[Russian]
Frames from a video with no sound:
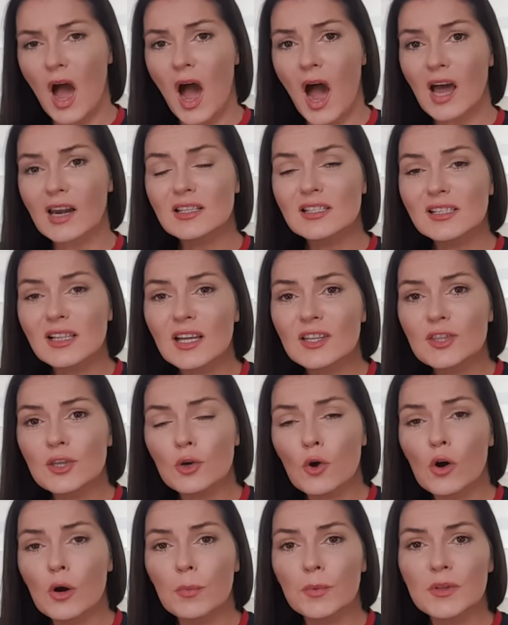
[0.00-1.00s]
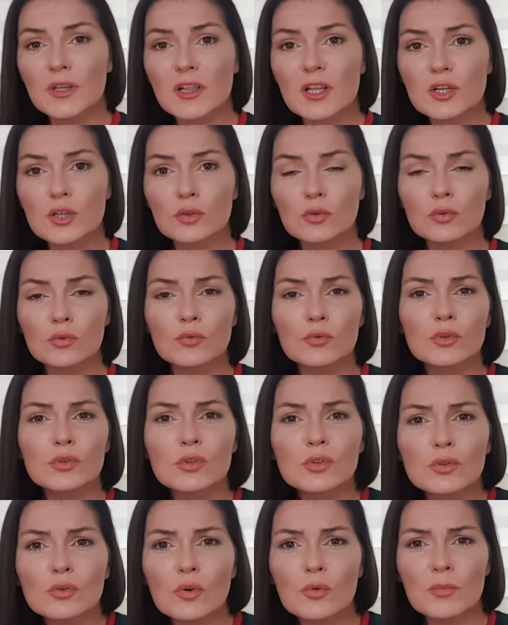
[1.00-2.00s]
А родила трех, поняла, что ну вот
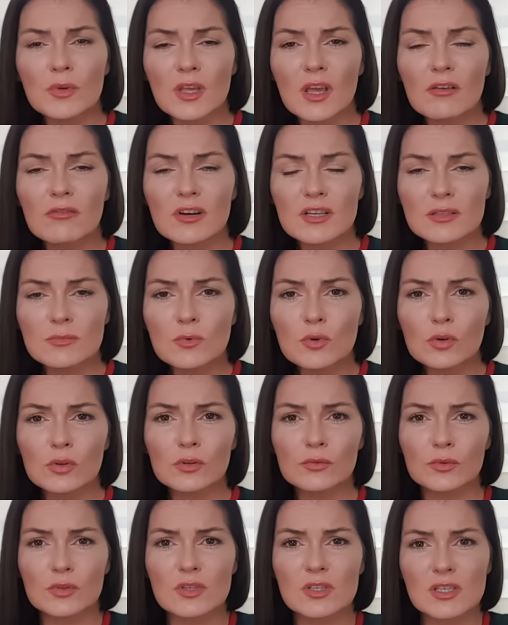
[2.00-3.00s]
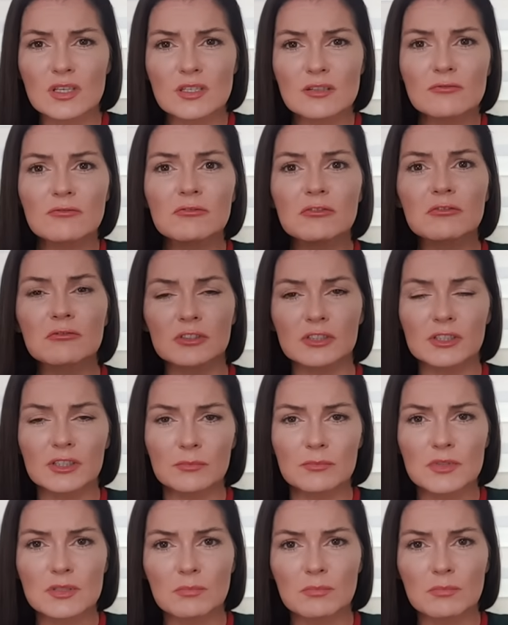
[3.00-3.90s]
кто меня возьмет вот с этим выводком,